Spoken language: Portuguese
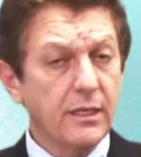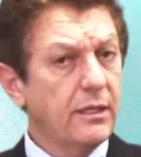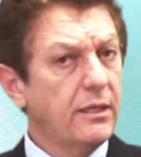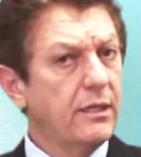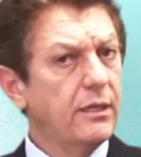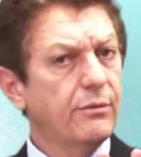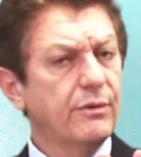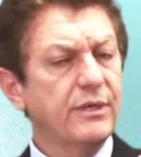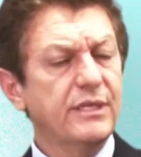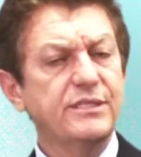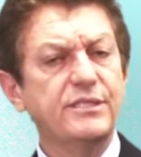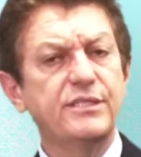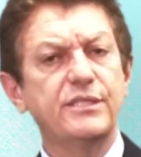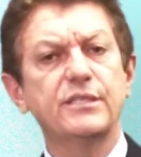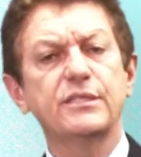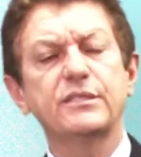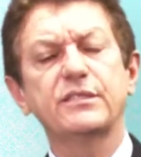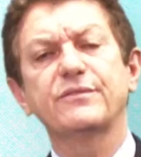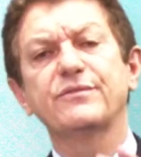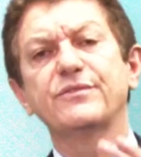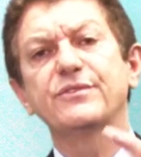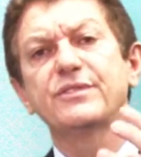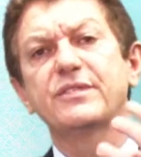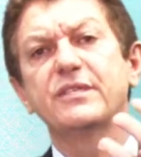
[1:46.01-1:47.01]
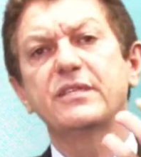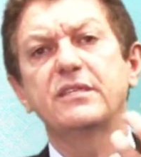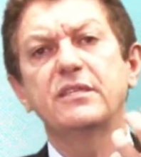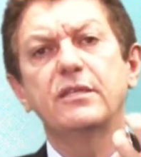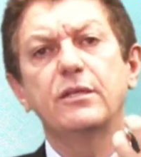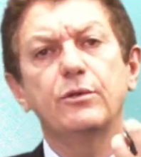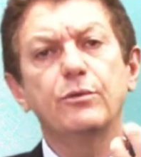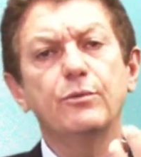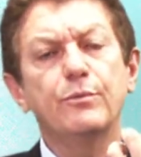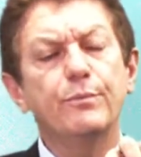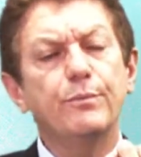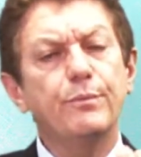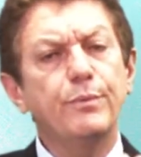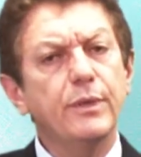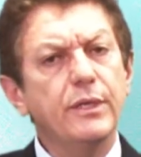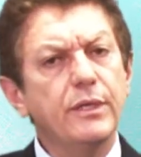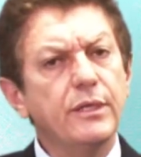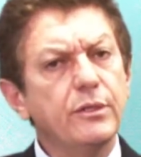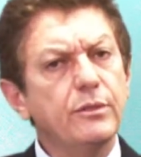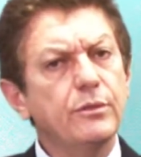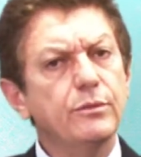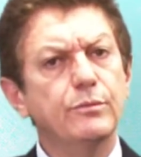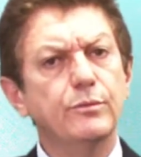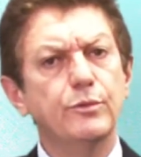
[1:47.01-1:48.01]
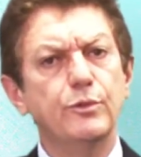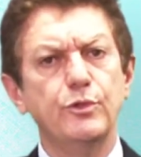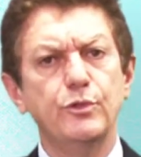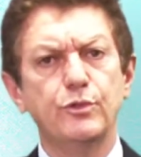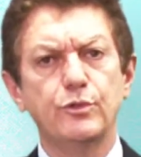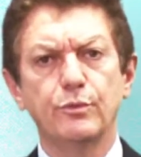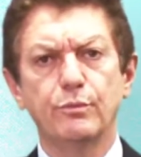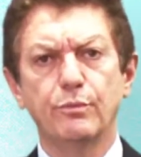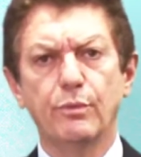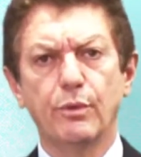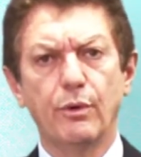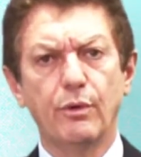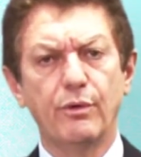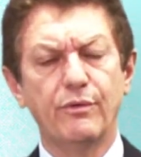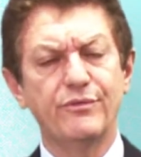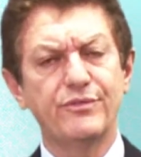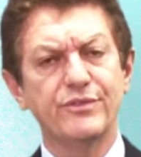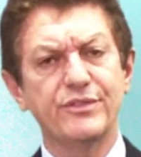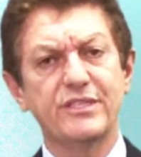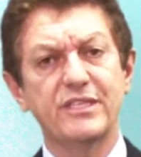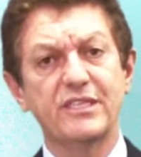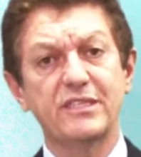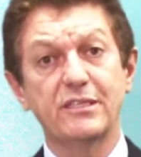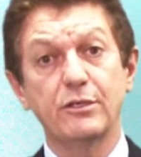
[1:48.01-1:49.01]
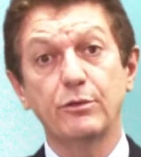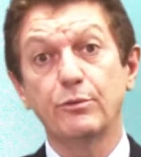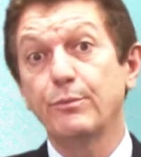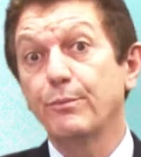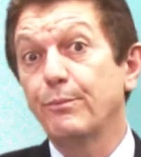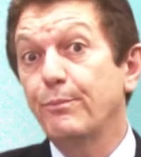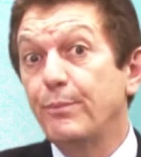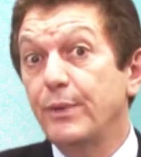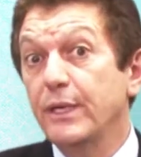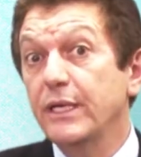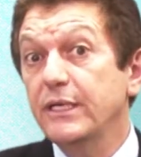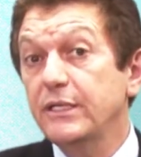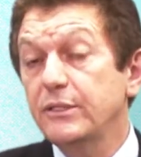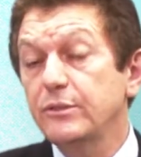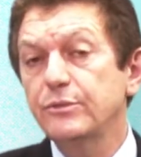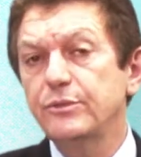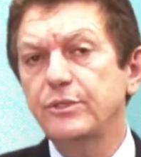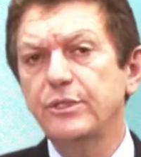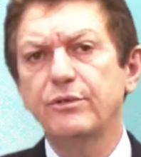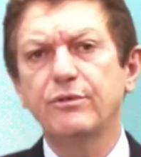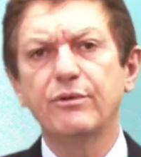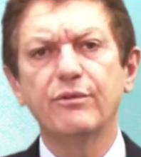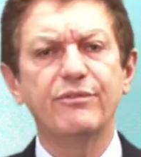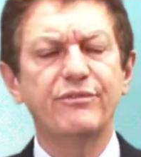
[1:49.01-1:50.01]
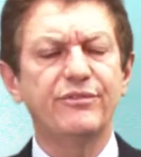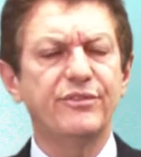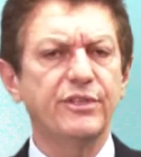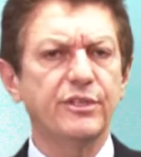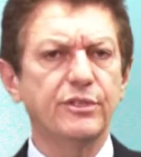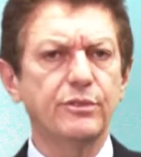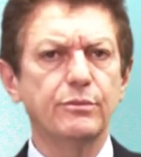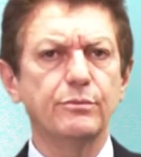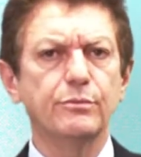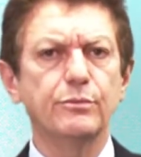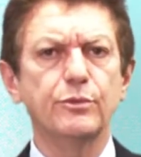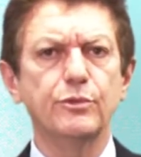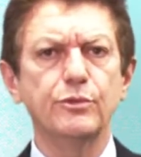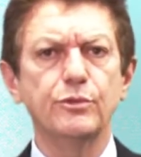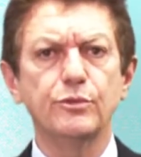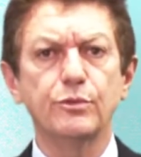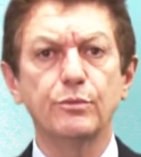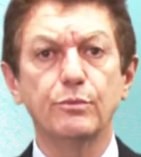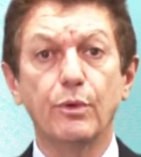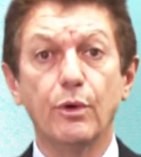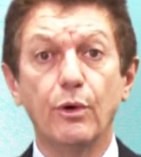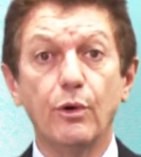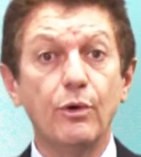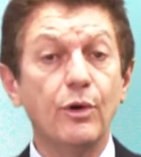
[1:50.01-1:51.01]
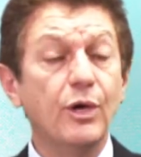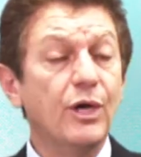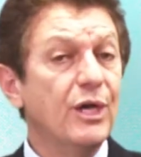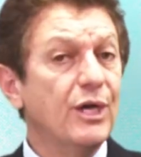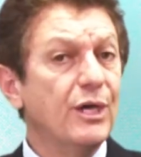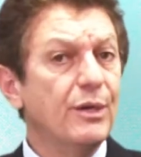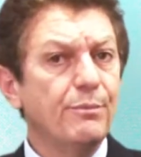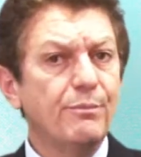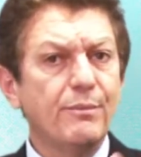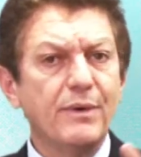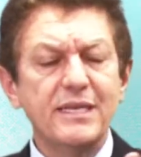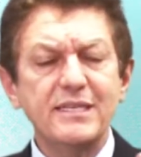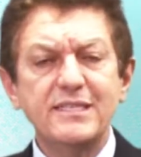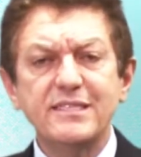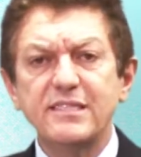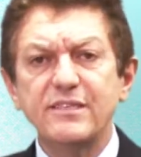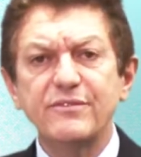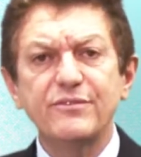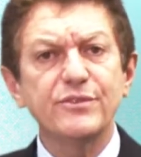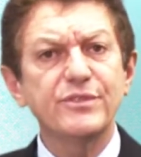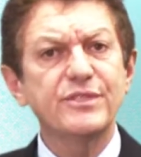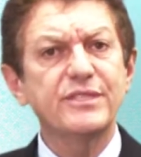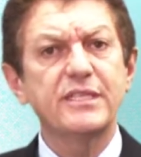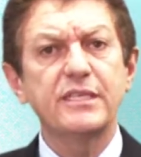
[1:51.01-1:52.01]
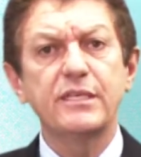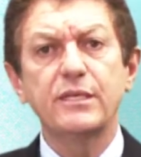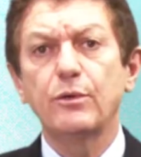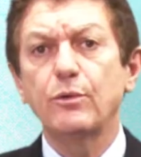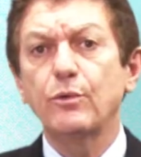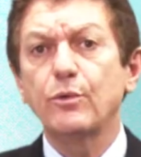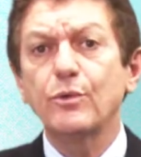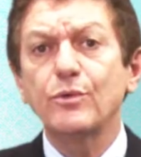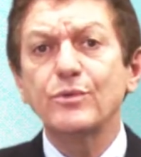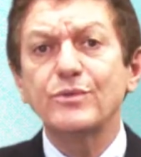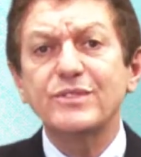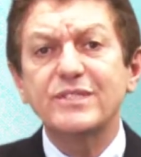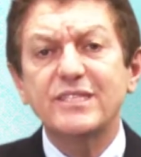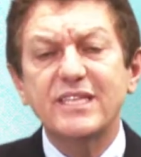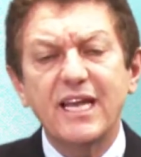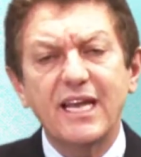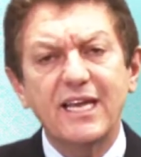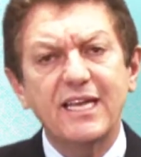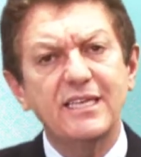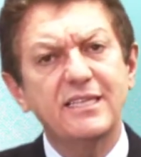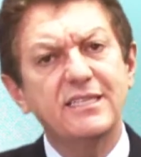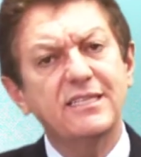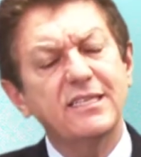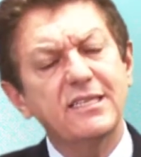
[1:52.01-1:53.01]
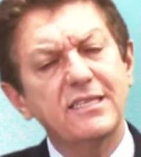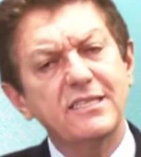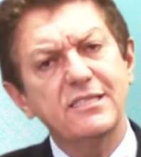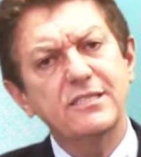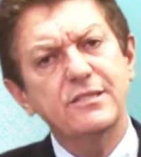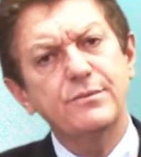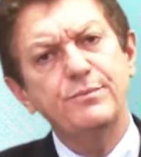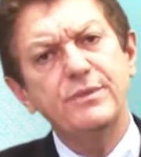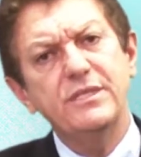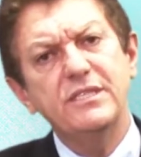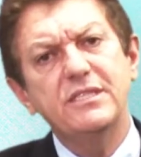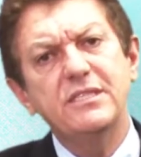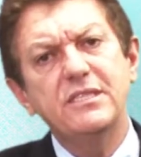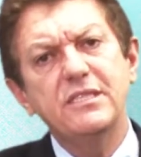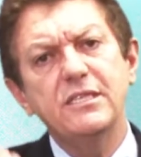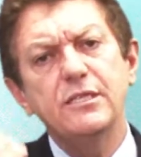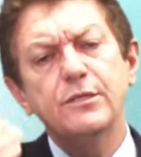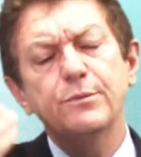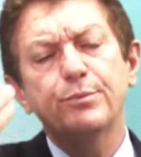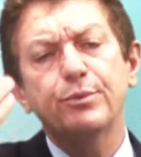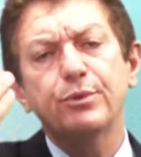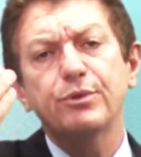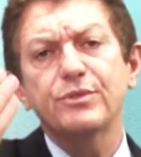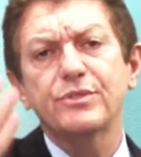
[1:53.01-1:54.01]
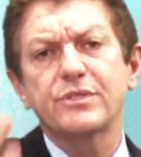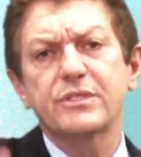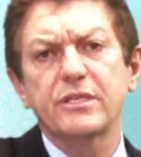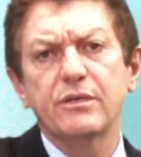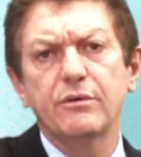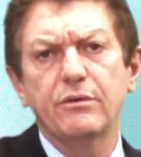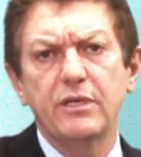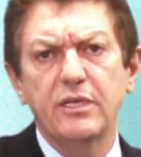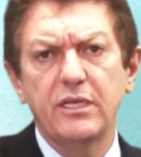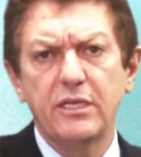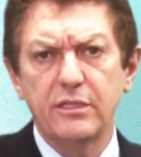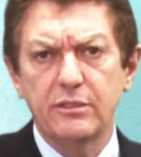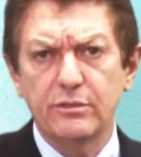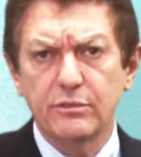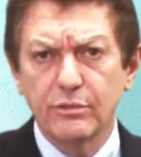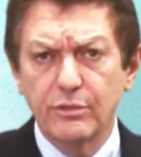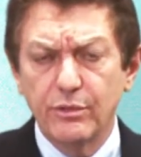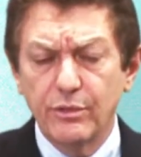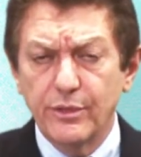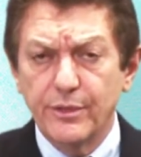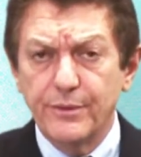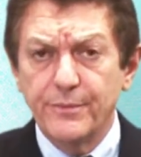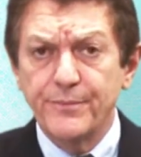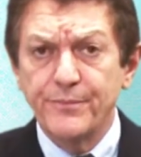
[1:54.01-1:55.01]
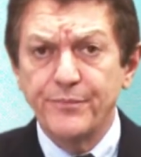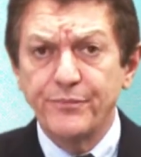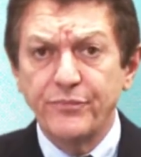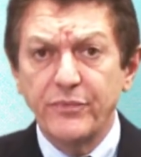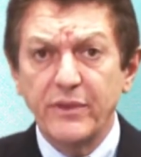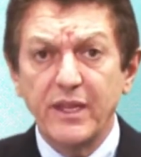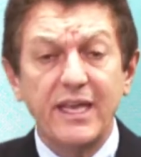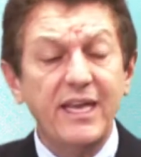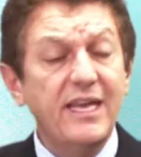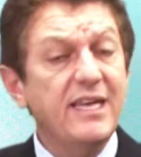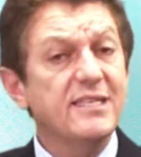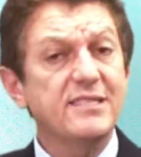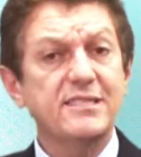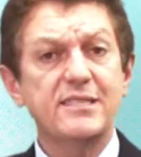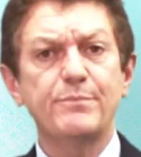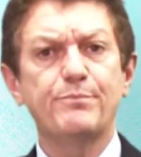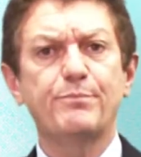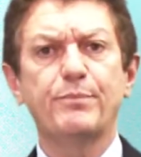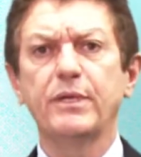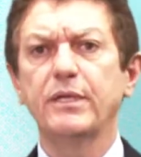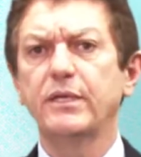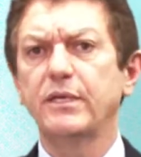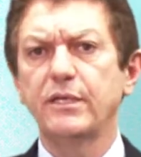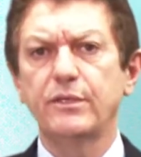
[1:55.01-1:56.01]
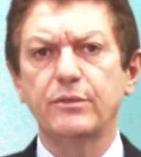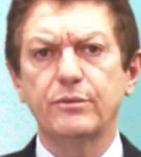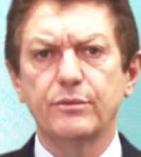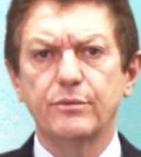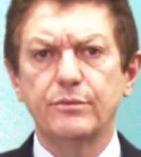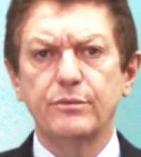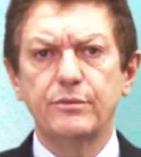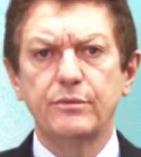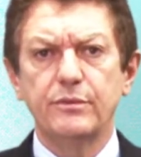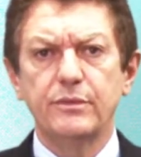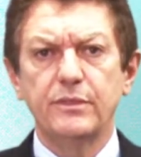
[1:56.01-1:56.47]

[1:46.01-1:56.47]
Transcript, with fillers: Não adianta você ter um plano muito bom, você ter um plano de governo muito bom, mas se você não consegue transmitir para o seu eleitor esse plano,